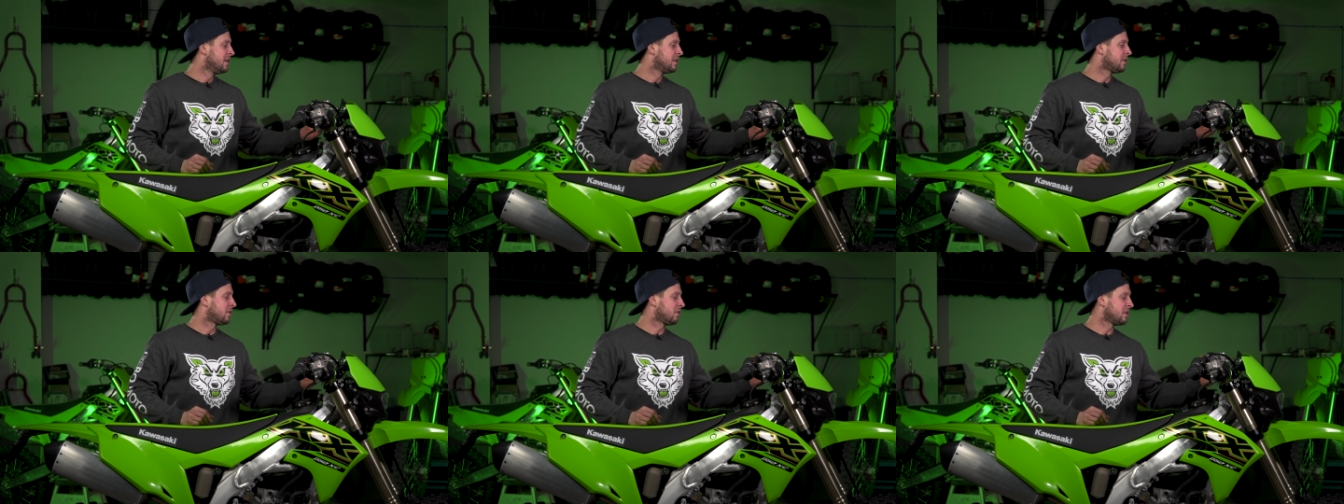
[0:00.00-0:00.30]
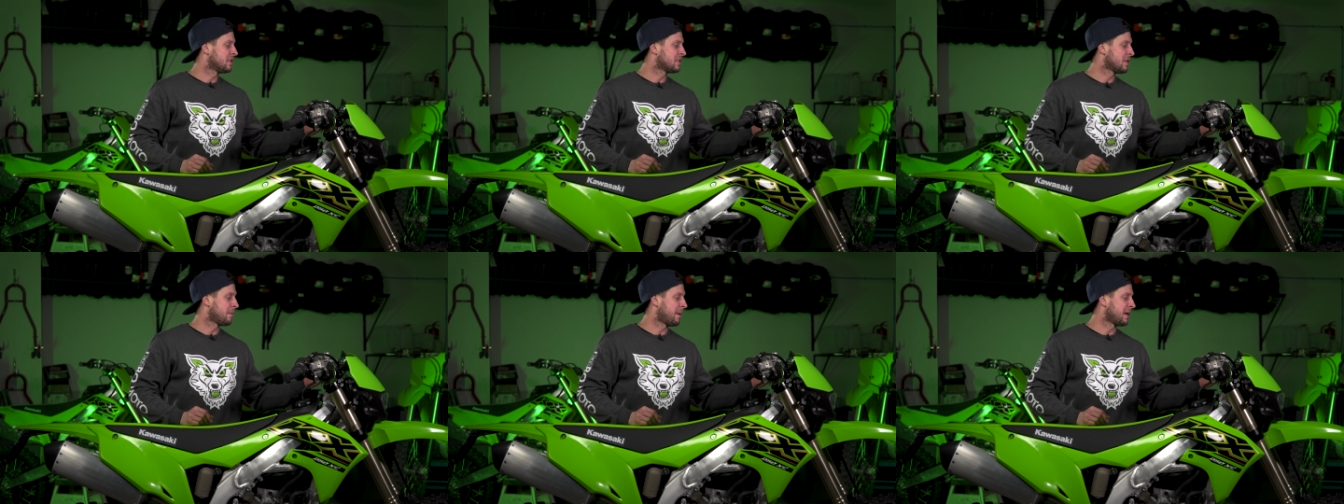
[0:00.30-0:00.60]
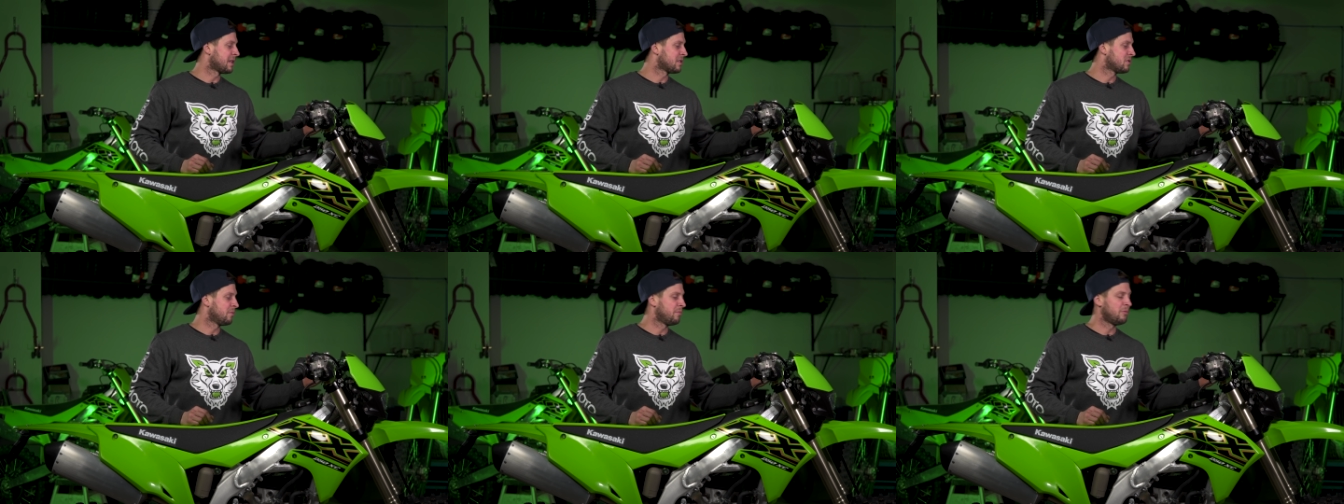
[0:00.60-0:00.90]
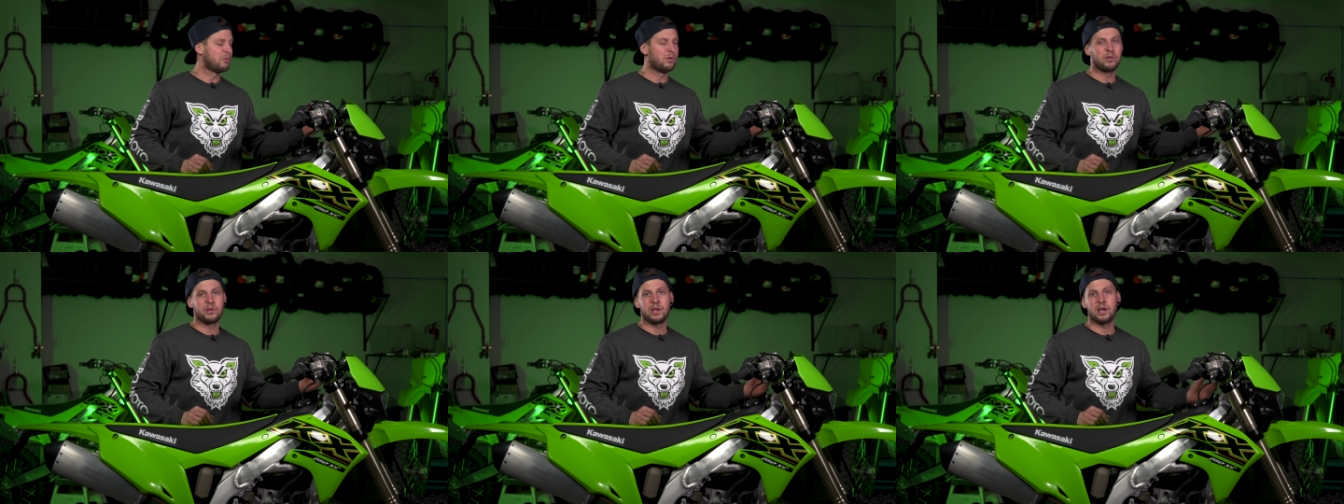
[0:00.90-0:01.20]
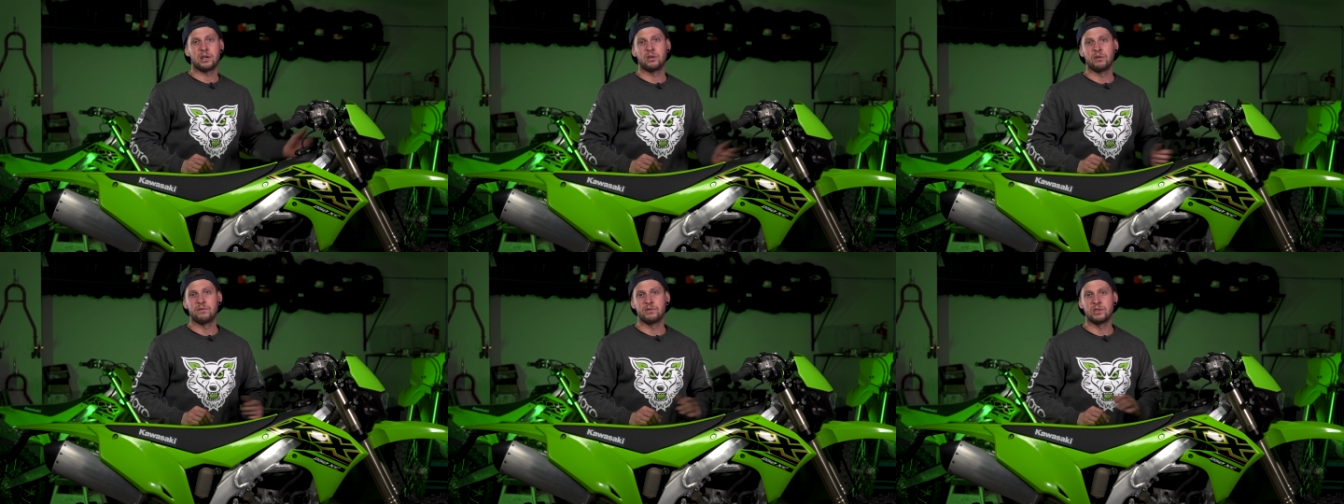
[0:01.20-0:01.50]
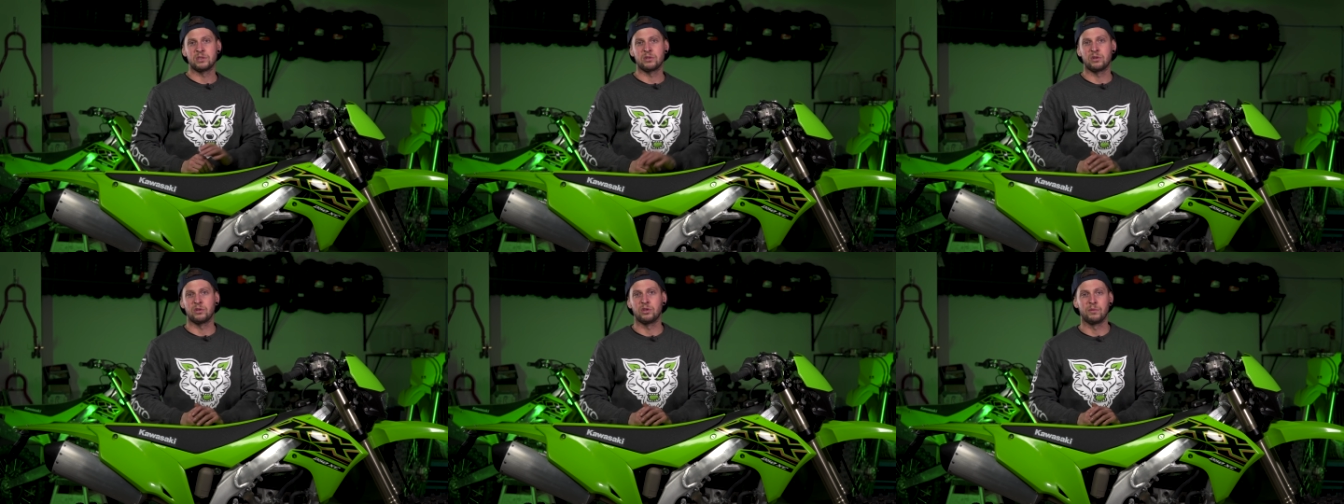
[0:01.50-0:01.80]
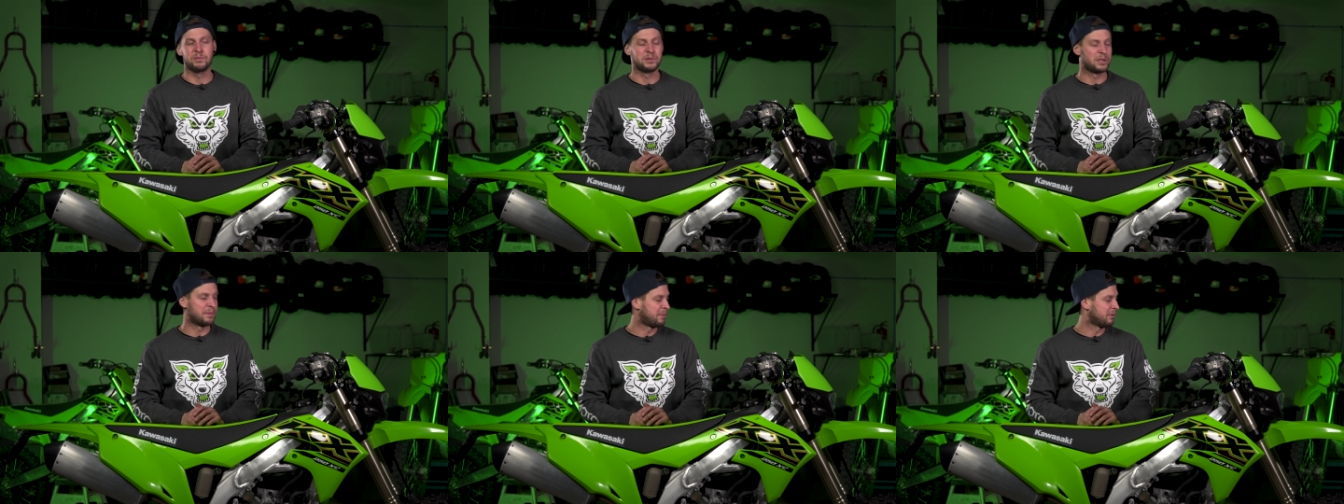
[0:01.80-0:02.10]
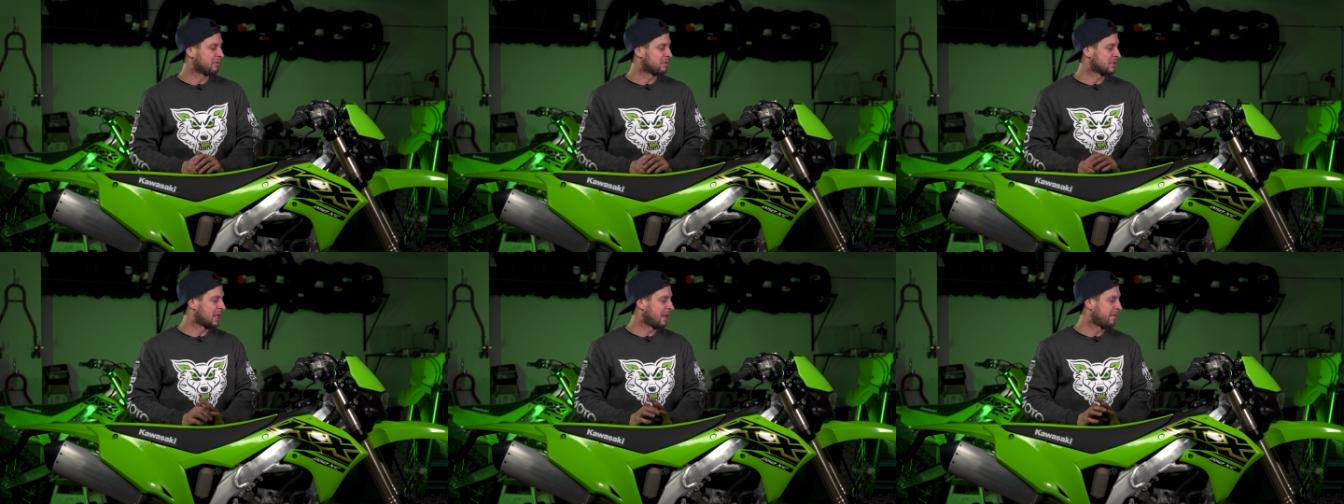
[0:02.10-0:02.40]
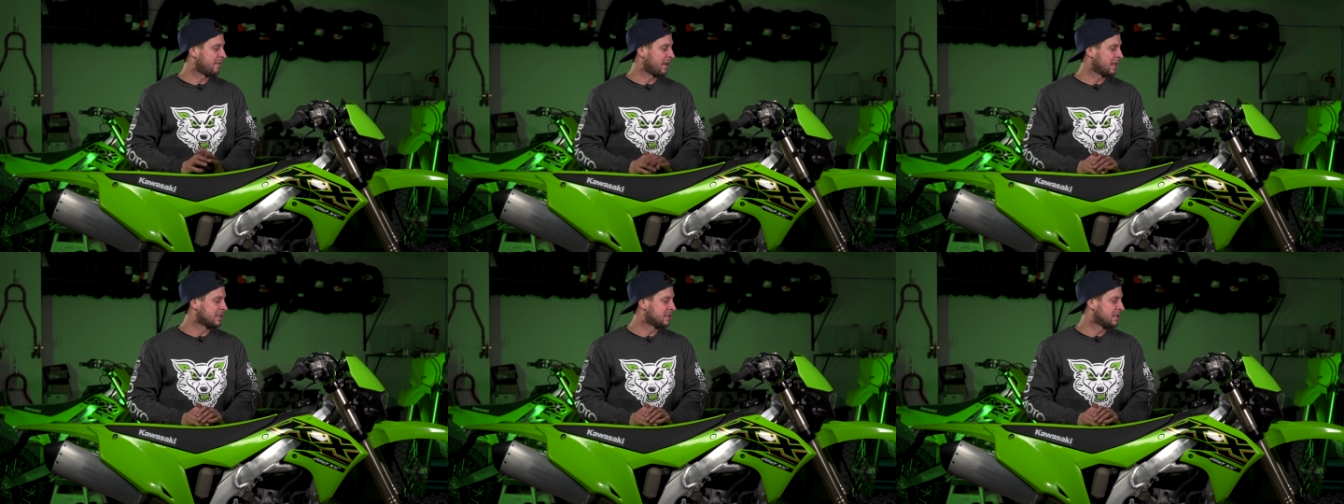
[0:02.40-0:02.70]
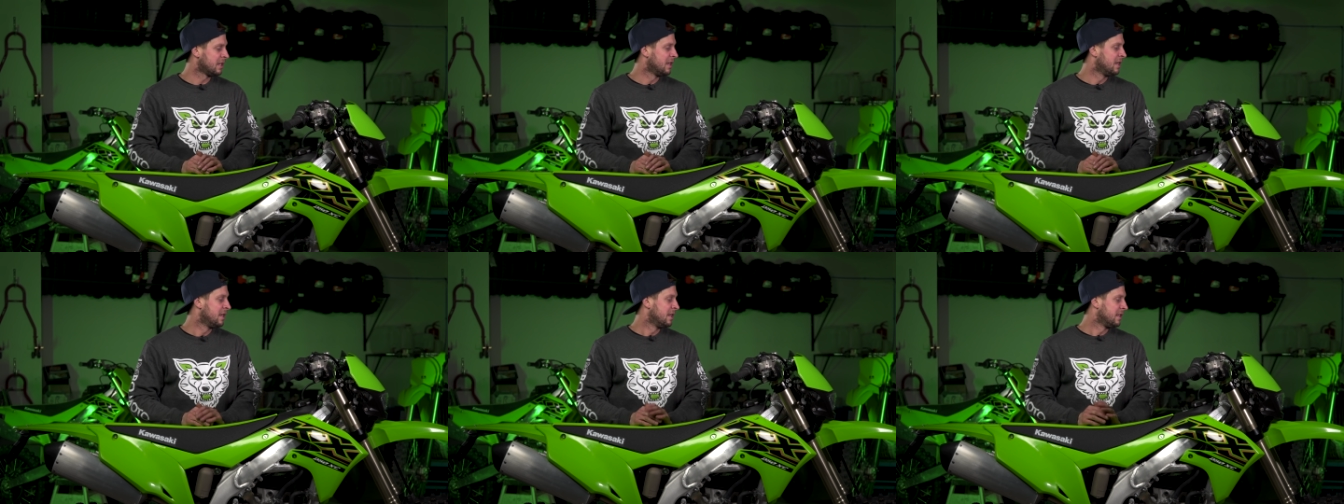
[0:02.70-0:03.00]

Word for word: to nie za bardzo było jak to wszystko dobrze poustawiać.